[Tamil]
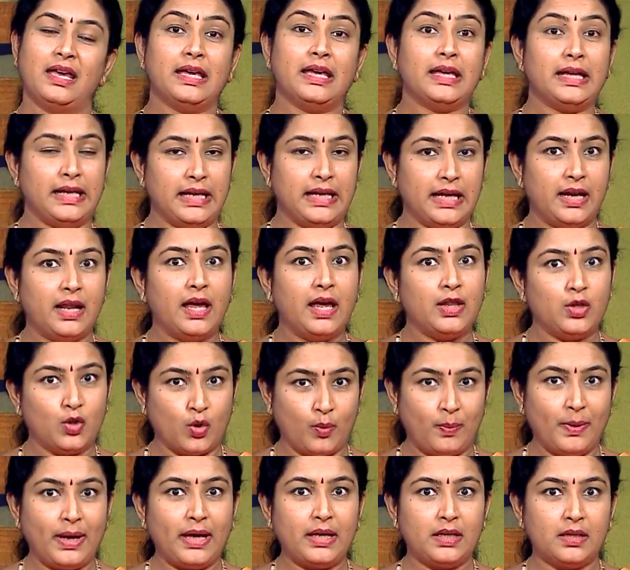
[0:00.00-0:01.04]
இல்லைன்னா அதோ
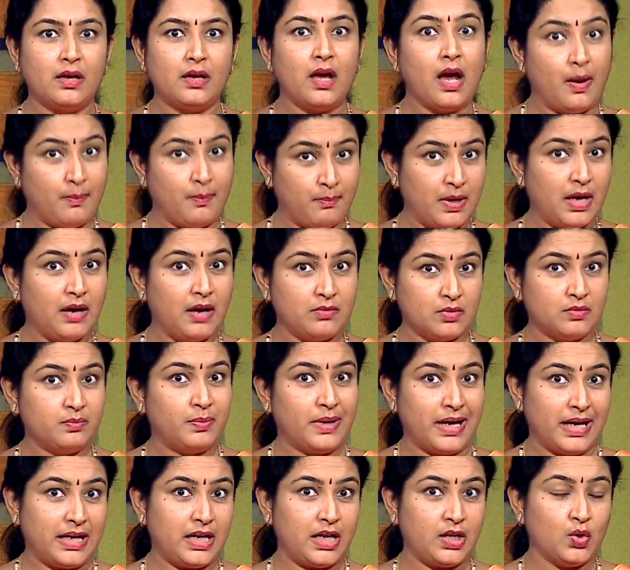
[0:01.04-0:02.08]
பாரு அம்மாவும்
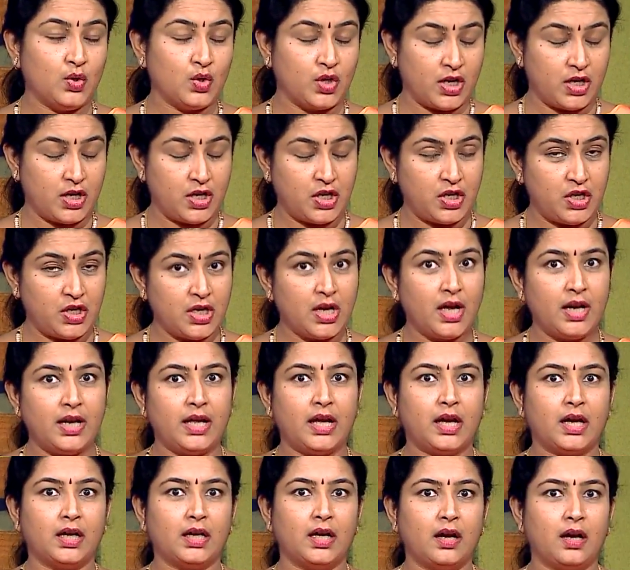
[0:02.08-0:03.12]
பாட்டியும் ரெடியாக
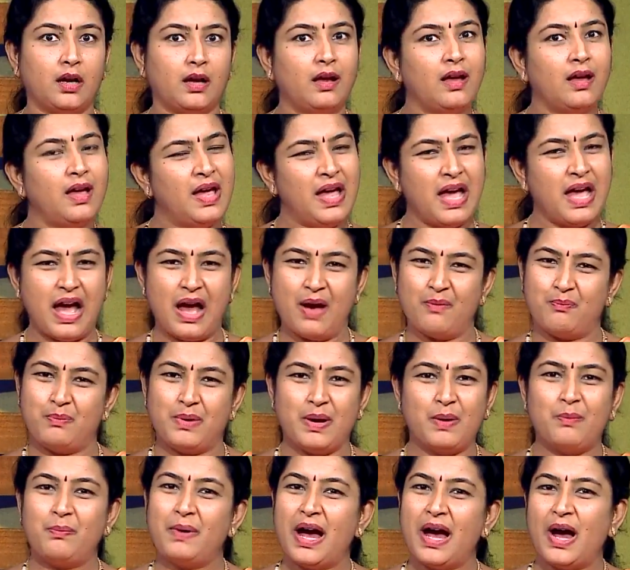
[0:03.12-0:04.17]
நிற்கிறாங்க அப்பா
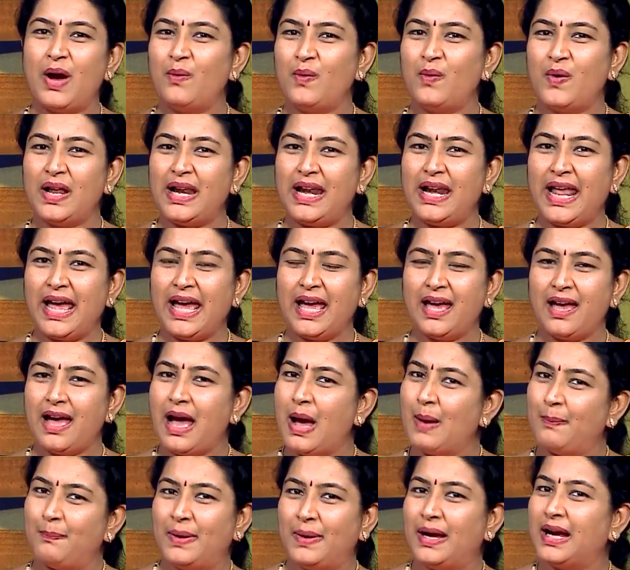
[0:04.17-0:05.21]
பாவம் அல்ல
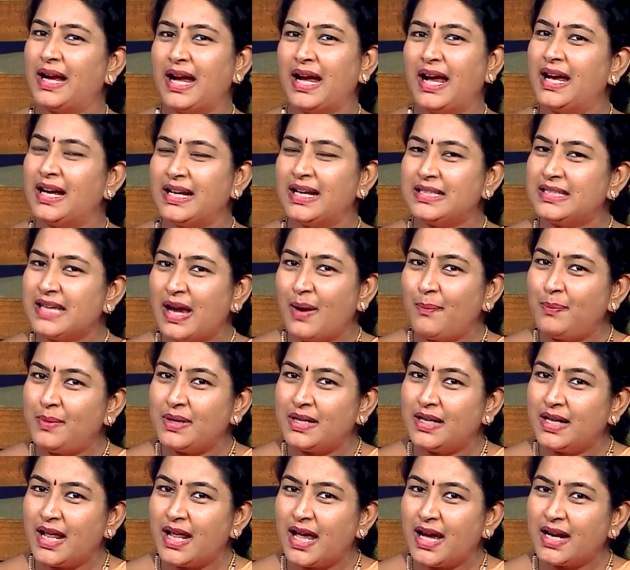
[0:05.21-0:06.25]
அப்பாக்காக
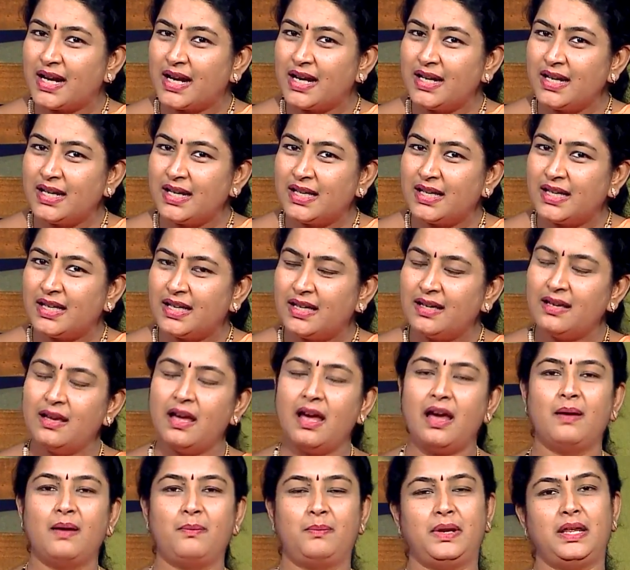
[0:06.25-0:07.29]
சாப்பிட்டுடுடா கண்ணு
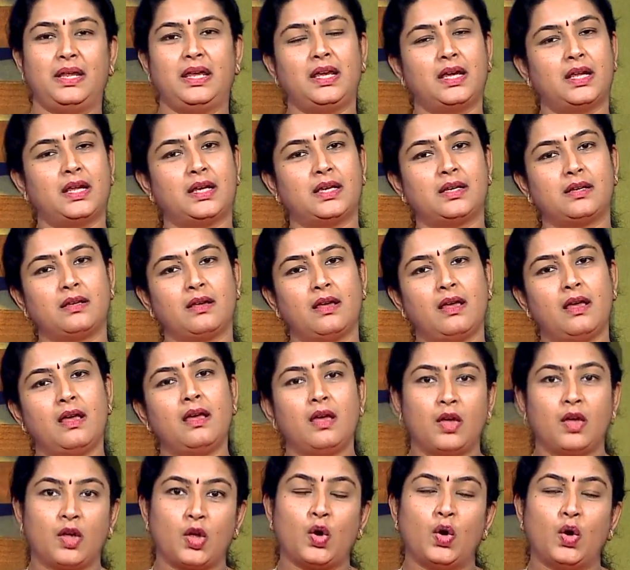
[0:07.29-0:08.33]
அப்படிங்கிறார்
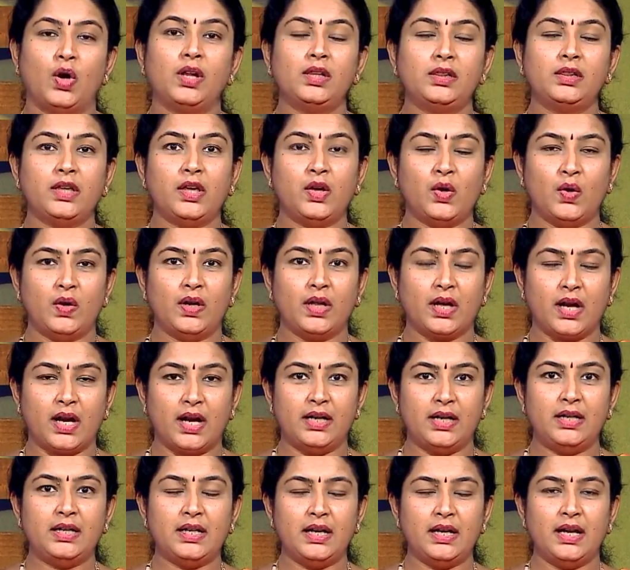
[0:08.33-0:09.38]
குழந்தையோட
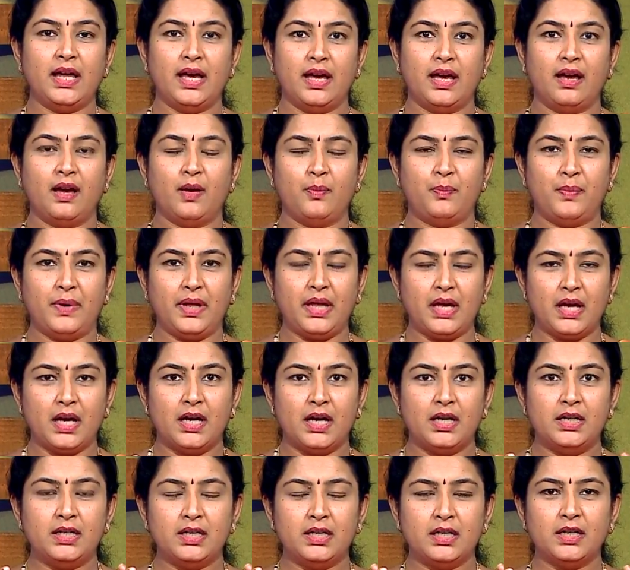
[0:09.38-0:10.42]
கண்ணில் அப்படியே
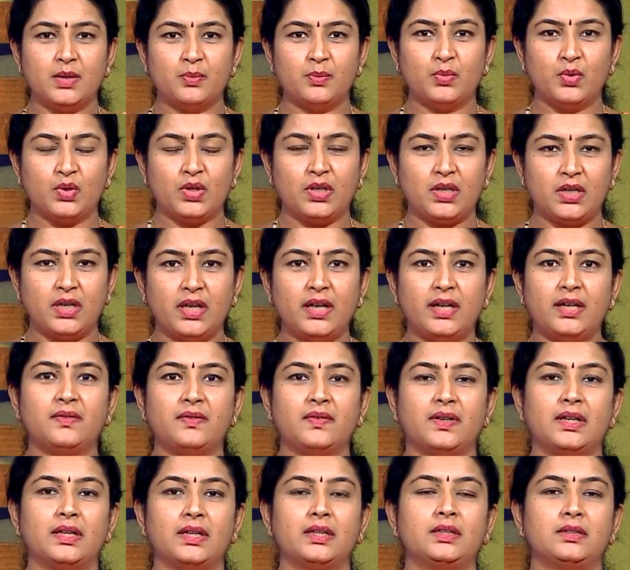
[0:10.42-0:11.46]
அழுக முட்டிட்டு
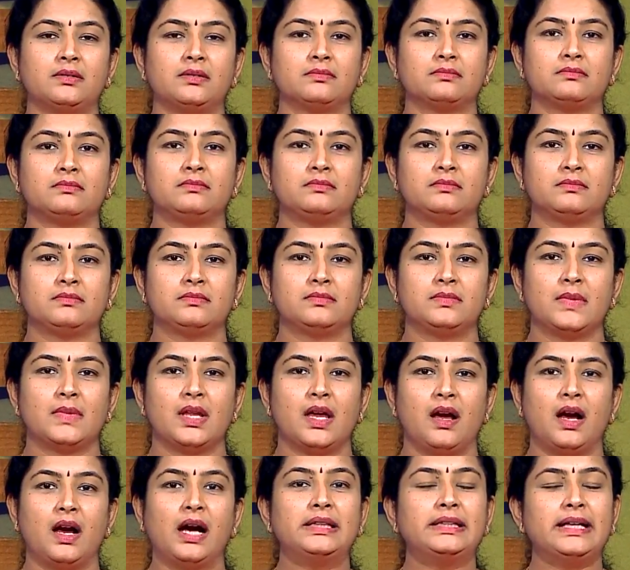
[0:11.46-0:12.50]
வருது
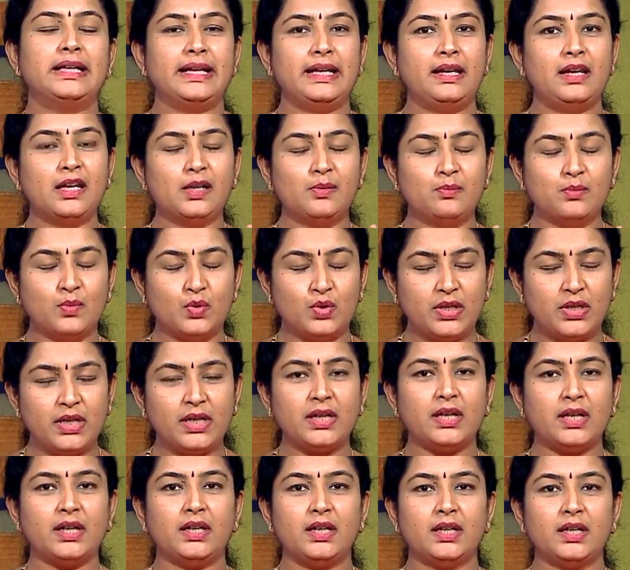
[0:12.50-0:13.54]
அதெல்லாம்
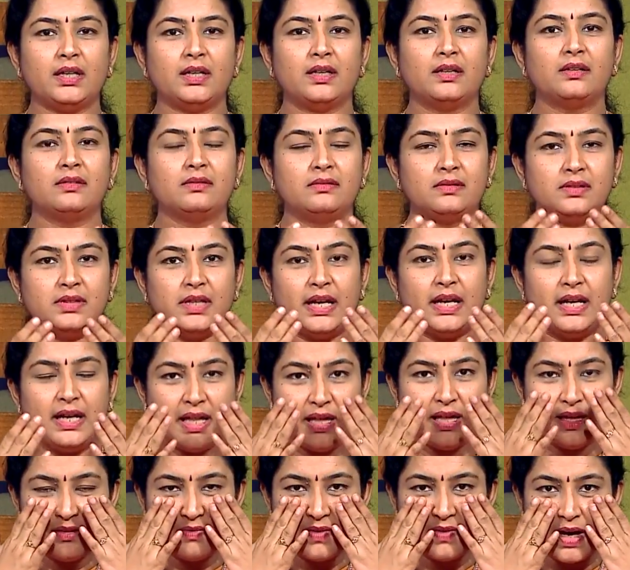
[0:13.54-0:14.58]
முழுங்கிட்டு
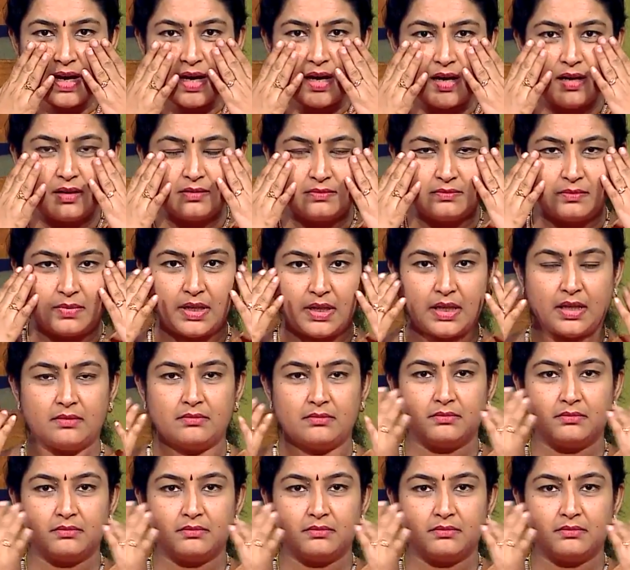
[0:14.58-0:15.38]
தெளிவாக அப்படி